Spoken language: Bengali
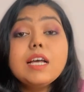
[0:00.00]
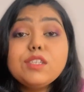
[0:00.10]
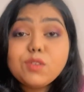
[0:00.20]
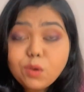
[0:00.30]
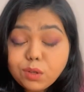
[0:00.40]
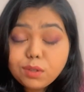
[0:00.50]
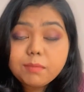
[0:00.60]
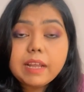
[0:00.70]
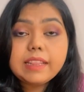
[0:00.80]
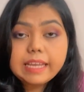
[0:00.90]
সো
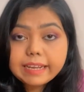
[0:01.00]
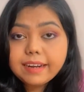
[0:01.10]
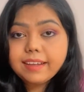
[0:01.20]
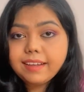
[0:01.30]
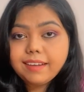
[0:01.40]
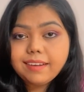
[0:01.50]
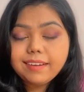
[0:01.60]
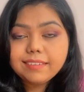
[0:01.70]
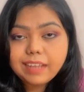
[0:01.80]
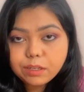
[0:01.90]
তোমরা দেখলে
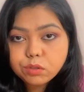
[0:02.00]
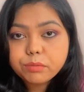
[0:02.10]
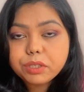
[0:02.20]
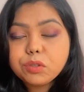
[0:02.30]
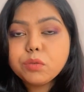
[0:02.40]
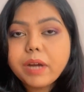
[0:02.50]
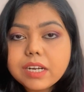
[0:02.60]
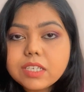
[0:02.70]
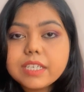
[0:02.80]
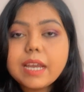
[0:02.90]
দাদুর
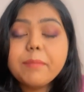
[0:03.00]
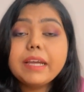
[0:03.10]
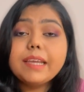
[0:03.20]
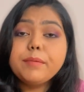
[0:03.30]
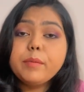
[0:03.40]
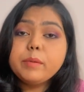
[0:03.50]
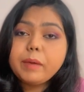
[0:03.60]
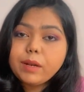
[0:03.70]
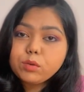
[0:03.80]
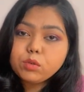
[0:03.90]
মৃত্যুবার্ষিকী আমরা কিভাবে
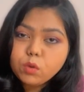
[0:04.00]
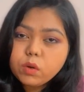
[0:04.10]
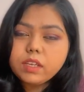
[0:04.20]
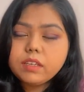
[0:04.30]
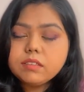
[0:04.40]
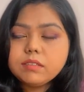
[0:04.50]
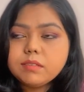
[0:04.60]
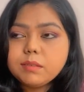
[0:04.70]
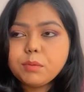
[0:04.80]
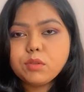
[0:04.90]
পালন করি
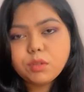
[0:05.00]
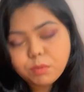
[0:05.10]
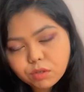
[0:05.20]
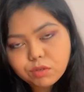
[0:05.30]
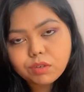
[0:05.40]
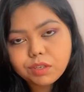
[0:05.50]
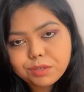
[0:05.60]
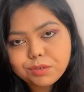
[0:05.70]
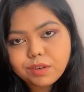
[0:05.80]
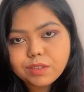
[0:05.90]
প্রতি বছরই
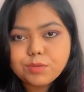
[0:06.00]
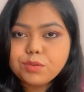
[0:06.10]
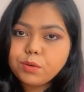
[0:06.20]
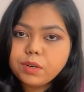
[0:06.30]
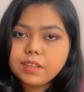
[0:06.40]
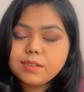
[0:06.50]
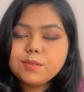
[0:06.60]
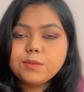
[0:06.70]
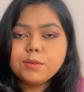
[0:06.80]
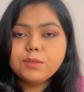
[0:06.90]
কিছু না কিছু করি
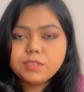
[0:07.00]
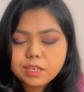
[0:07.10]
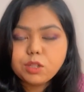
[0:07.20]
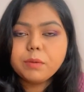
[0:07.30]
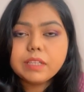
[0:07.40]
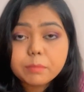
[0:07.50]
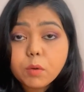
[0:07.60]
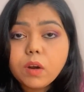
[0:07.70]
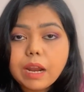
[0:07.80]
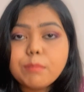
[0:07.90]
সো সেটা তোমাদের
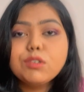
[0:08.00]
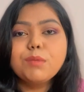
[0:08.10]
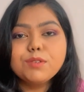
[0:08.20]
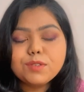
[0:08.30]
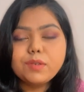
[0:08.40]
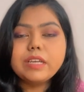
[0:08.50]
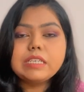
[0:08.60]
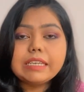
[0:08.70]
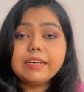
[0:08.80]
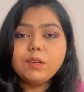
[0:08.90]
বললাম সমস্তটাই
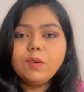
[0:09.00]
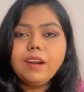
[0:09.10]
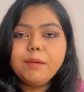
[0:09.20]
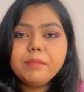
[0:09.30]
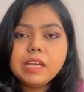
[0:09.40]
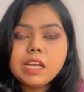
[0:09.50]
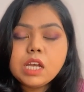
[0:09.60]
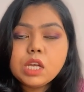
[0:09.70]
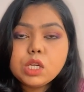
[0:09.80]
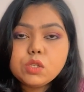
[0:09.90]
শেয়ার করলাম
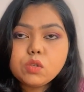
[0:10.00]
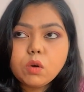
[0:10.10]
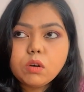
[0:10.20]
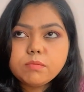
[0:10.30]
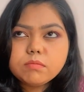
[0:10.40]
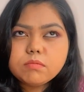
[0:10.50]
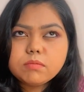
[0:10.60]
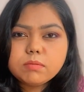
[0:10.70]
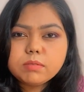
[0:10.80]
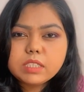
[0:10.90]
সো
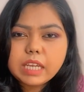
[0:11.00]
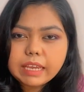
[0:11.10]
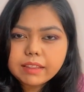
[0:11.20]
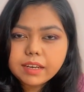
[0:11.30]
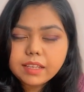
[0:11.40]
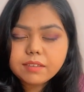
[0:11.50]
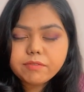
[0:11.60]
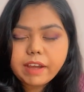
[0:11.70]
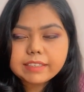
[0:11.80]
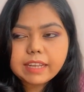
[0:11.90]
সেই দিন
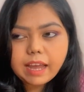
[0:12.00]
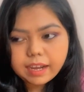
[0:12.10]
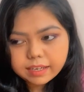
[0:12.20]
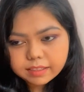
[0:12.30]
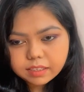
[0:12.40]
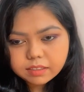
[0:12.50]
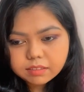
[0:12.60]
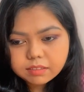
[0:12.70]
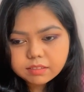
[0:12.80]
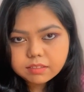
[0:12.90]
ইনফ্যাক্ট তার আগের দিন
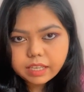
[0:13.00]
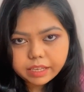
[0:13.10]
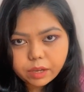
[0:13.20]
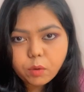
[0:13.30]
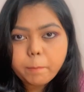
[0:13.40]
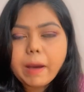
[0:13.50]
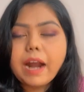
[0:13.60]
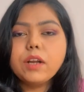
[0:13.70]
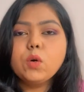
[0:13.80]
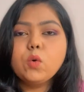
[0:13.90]
থেকেও
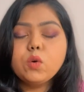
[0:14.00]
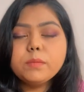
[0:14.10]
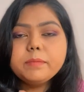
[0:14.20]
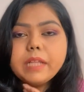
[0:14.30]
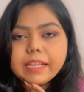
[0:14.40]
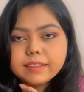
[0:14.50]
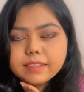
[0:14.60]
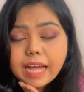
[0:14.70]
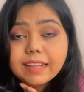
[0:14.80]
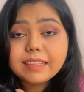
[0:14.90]
মার খুব
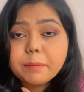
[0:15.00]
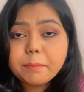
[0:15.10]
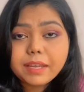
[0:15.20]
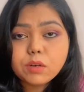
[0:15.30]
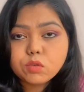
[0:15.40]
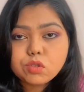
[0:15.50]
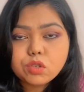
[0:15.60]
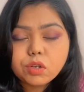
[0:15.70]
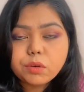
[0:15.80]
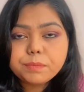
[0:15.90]
দাঁতে পেন হচ্ছিল